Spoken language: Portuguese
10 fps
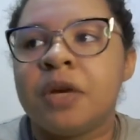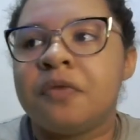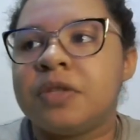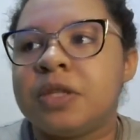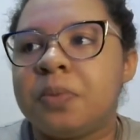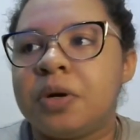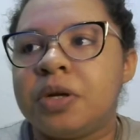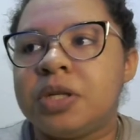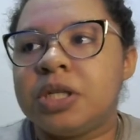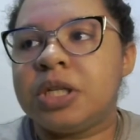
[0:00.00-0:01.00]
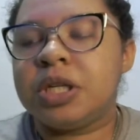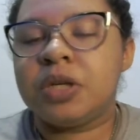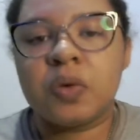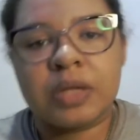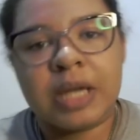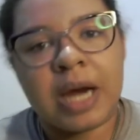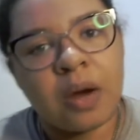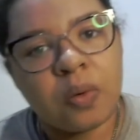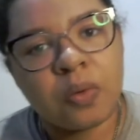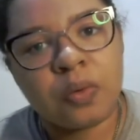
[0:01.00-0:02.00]
Você pode encontrar
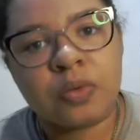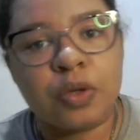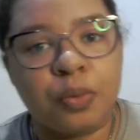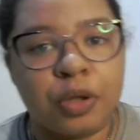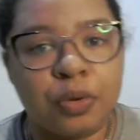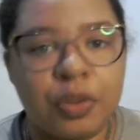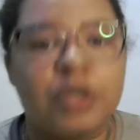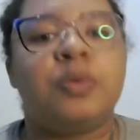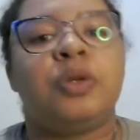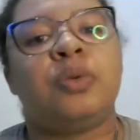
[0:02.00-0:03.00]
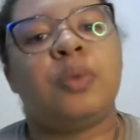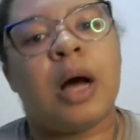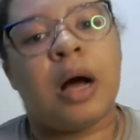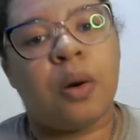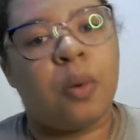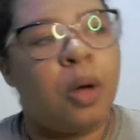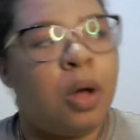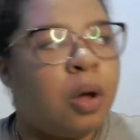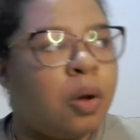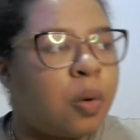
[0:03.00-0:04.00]
com o seu mentor espiritual,
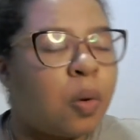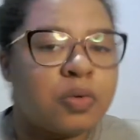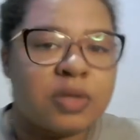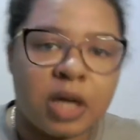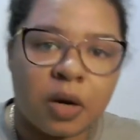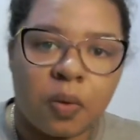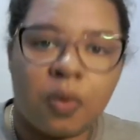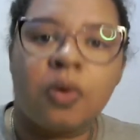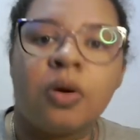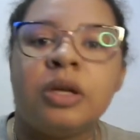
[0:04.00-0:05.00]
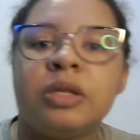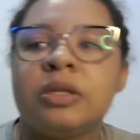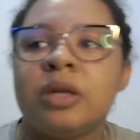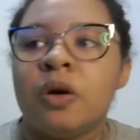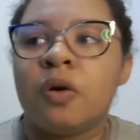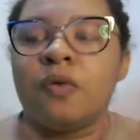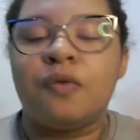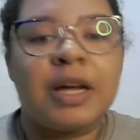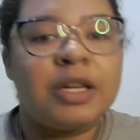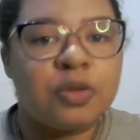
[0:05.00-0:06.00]
com os dragões, com
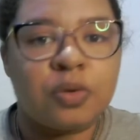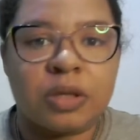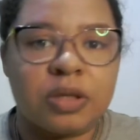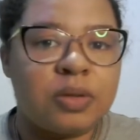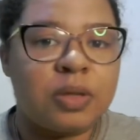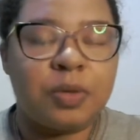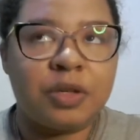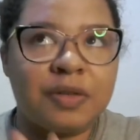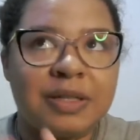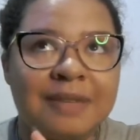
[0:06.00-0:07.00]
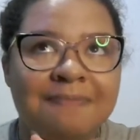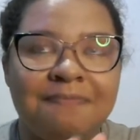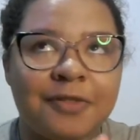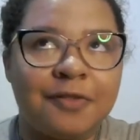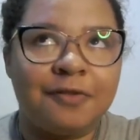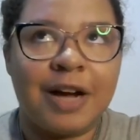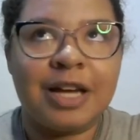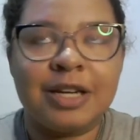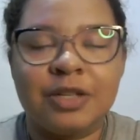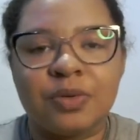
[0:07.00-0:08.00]
várias coisas. Você pode fazer
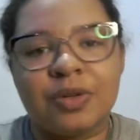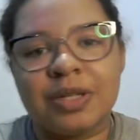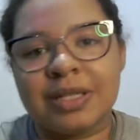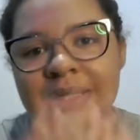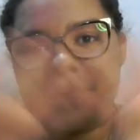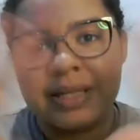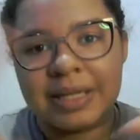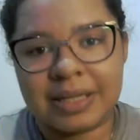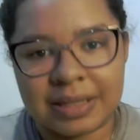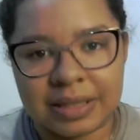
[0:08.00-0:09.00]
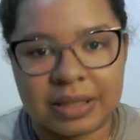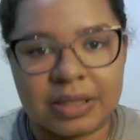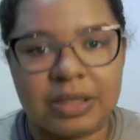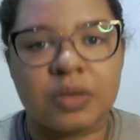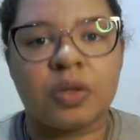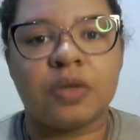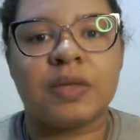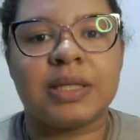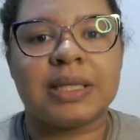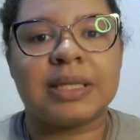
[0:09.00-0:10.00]
várias coisas interessantes quando
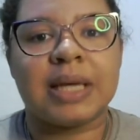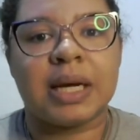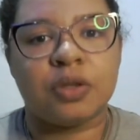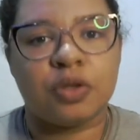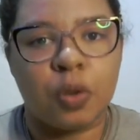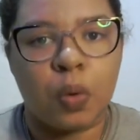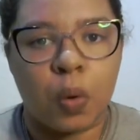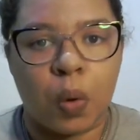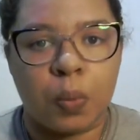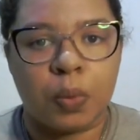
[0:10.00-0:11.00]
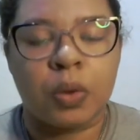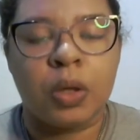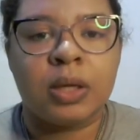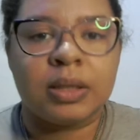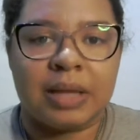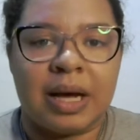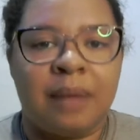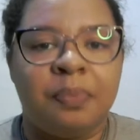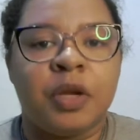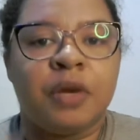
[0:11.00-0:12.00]
você sai do seu corpo,
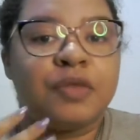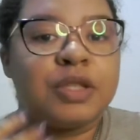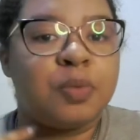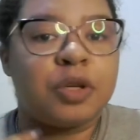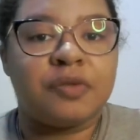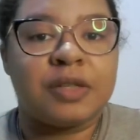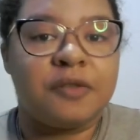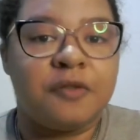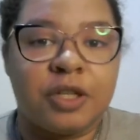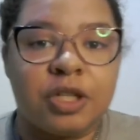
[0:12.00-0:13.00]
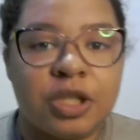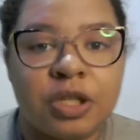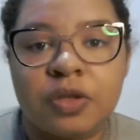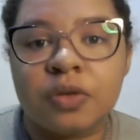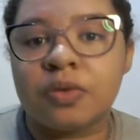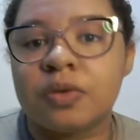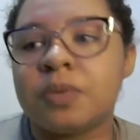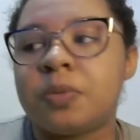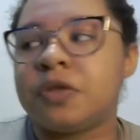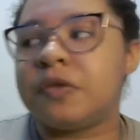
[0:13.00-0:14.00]
tá? Você pode fazer feitiços, você
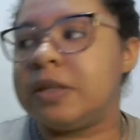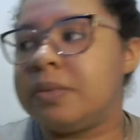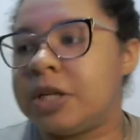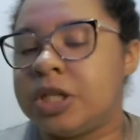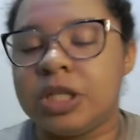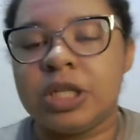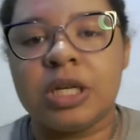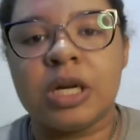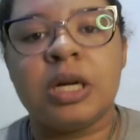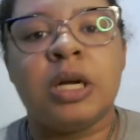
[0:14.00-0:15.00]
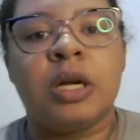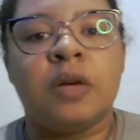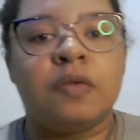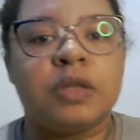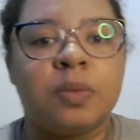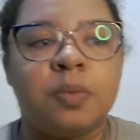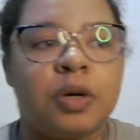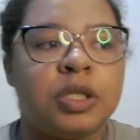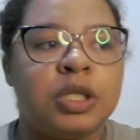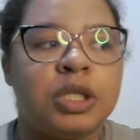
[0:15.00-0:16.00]
pode fazer magia, você
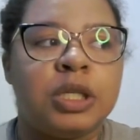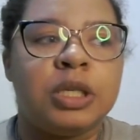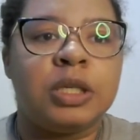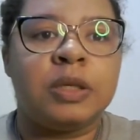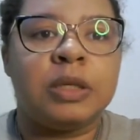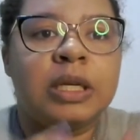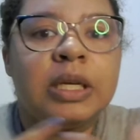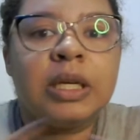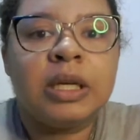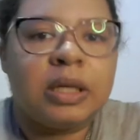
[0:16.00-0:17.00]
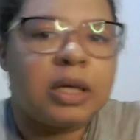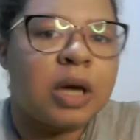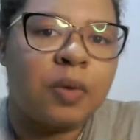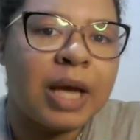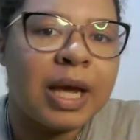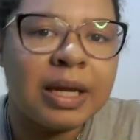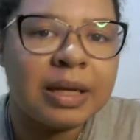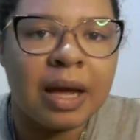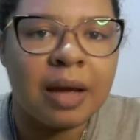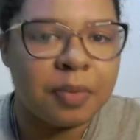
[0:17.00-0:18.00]
pode ir em alguém,
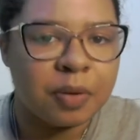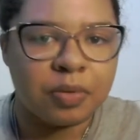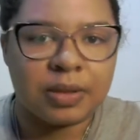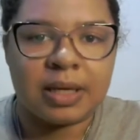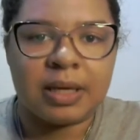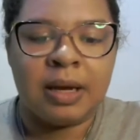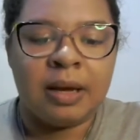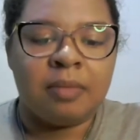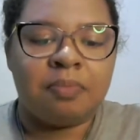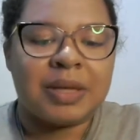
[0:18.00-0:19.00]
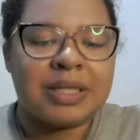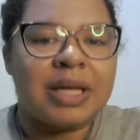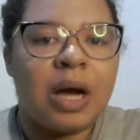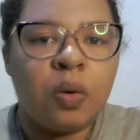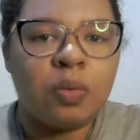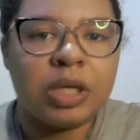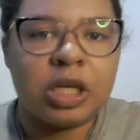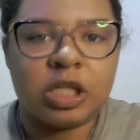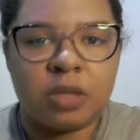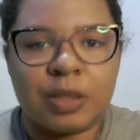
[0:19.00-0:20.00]
né, para poder passar alguma
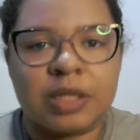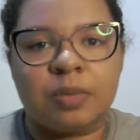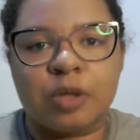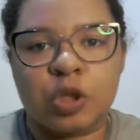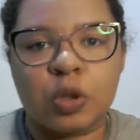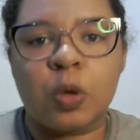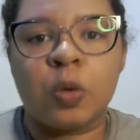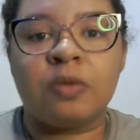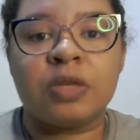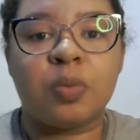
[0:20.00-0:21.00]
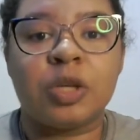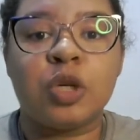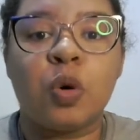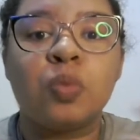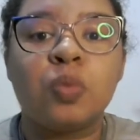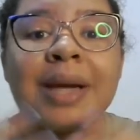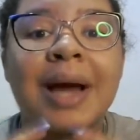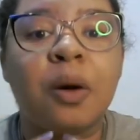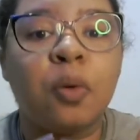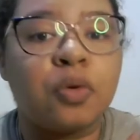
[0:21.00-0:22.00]
energia para essa pessoa, você pode
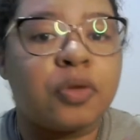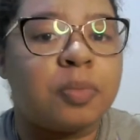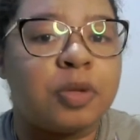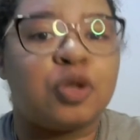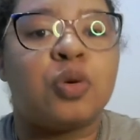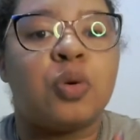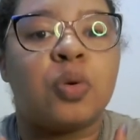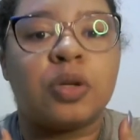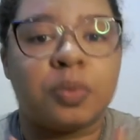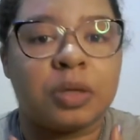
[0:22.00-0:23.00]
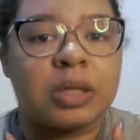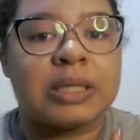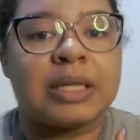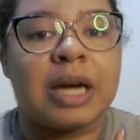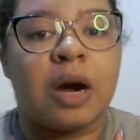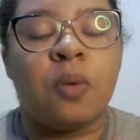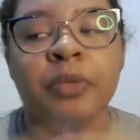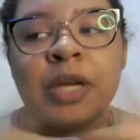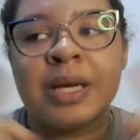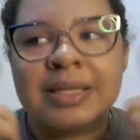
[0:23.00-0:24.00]
encontrar com outra pessoa no plano astral.
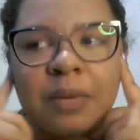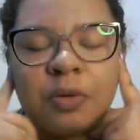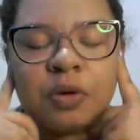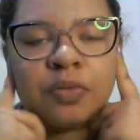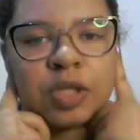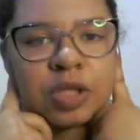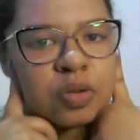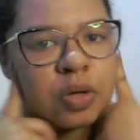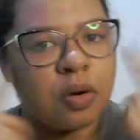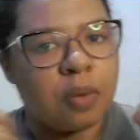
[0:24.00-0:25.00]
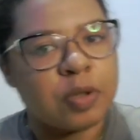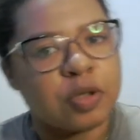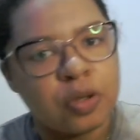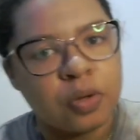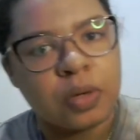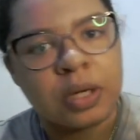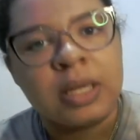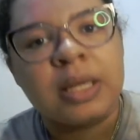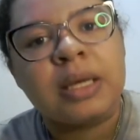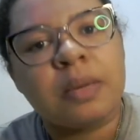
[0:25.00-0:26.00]
Sabe quando você sonha com a pessoa
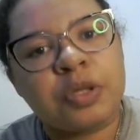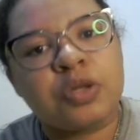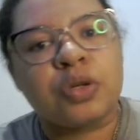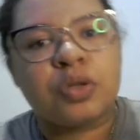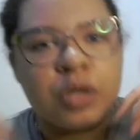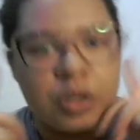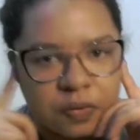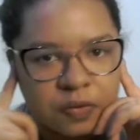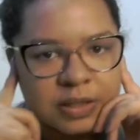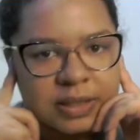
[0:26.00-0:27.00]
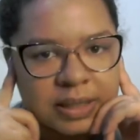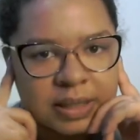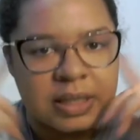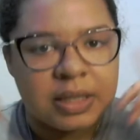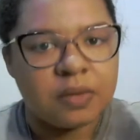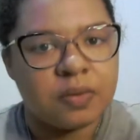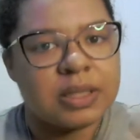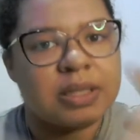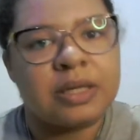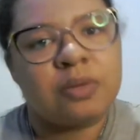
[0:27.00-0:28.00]
e a pessoa sonha com você e
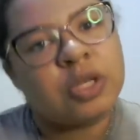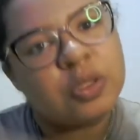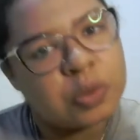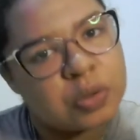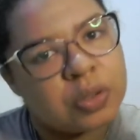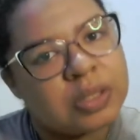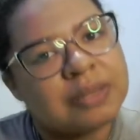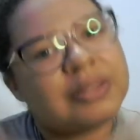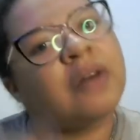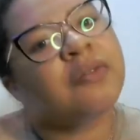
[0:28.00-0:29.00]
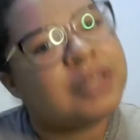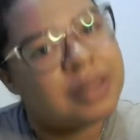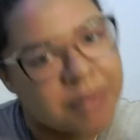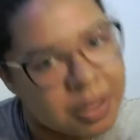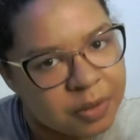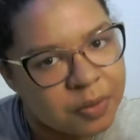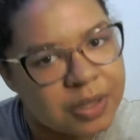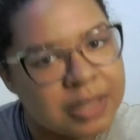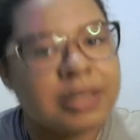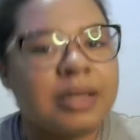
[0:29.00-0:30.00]
vocês têm o mesmo sonho que vocês estavam fazendo a mesma
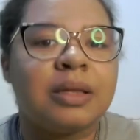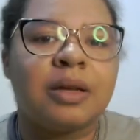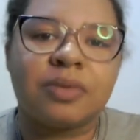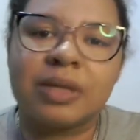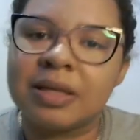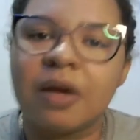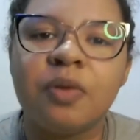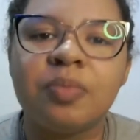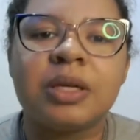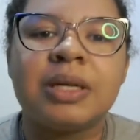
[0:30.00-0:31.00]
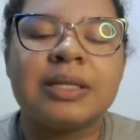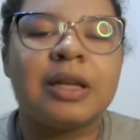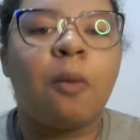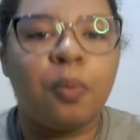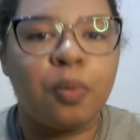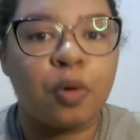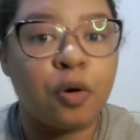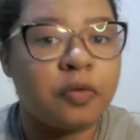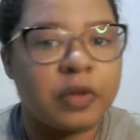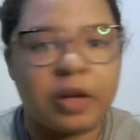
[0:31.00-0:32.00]
coisa? Então, vocês estavam em plano astral
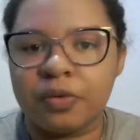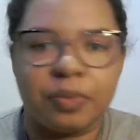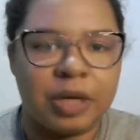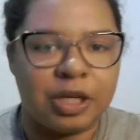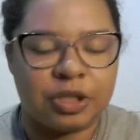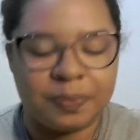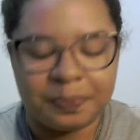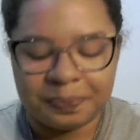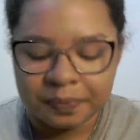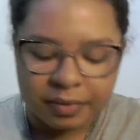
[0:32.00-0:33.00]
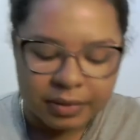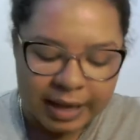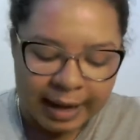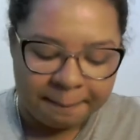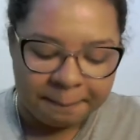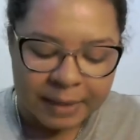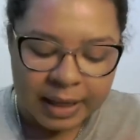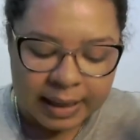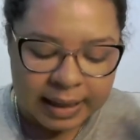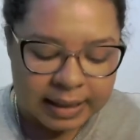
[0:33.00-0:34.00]
provavelmente, tá?
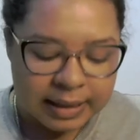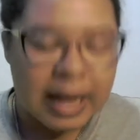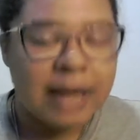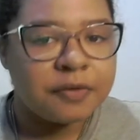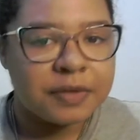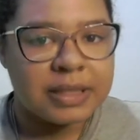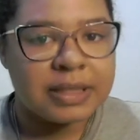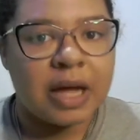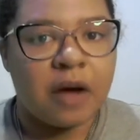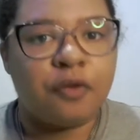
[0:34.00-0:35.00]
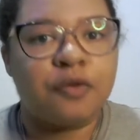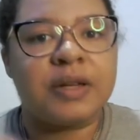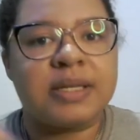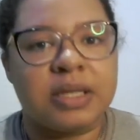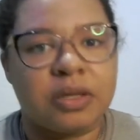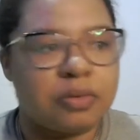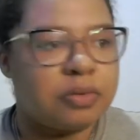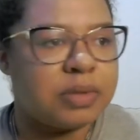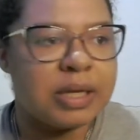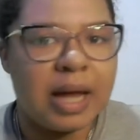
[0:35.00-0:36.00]
Era lá que vocês estavam fazendo,
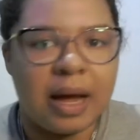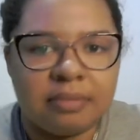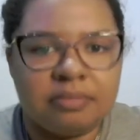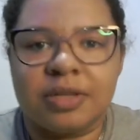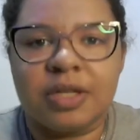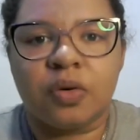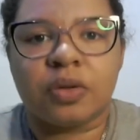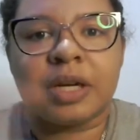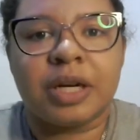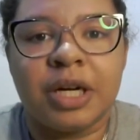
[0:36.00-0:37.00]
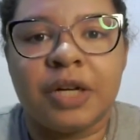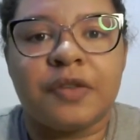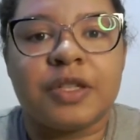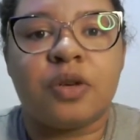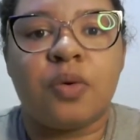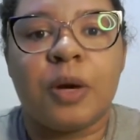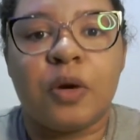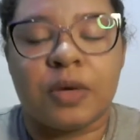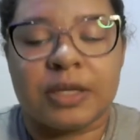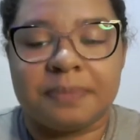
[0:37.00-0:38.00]
sei lá, se encontrando, fazendo alguma
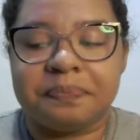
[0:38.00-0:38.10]
coisa.